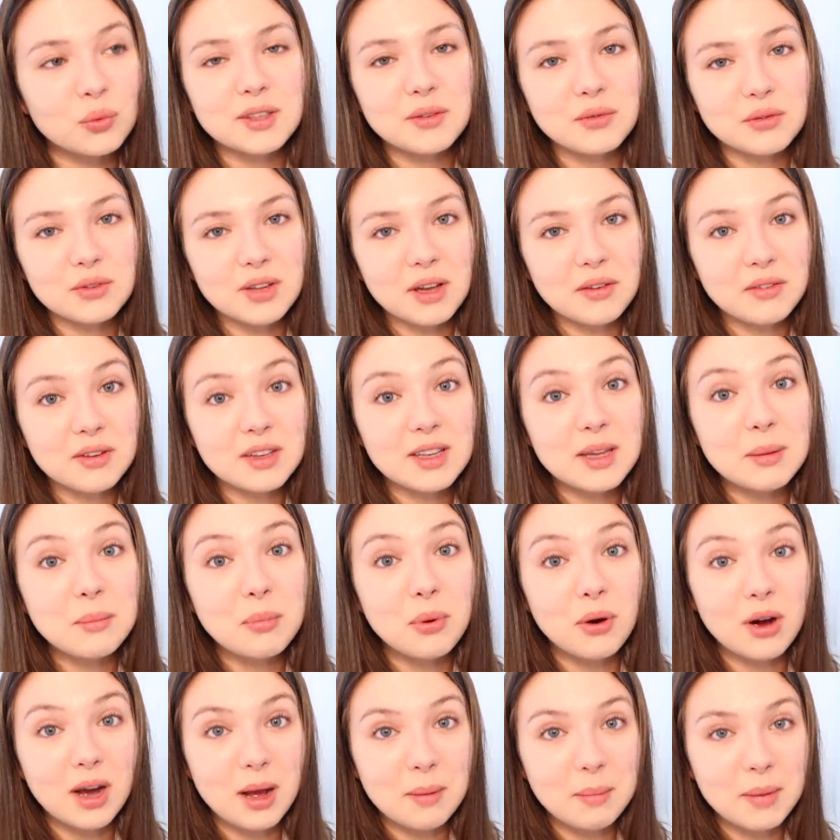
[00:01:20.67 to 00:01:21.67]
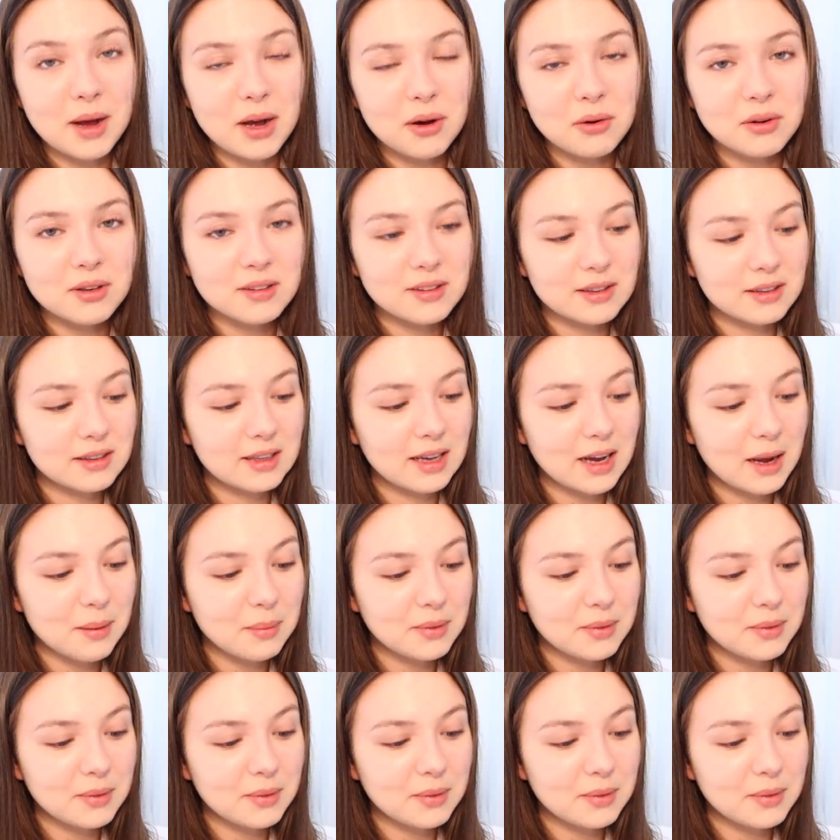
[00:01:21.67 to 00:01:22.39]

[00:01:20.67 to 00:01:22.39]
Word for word: si vous avez des pores apparents, etc.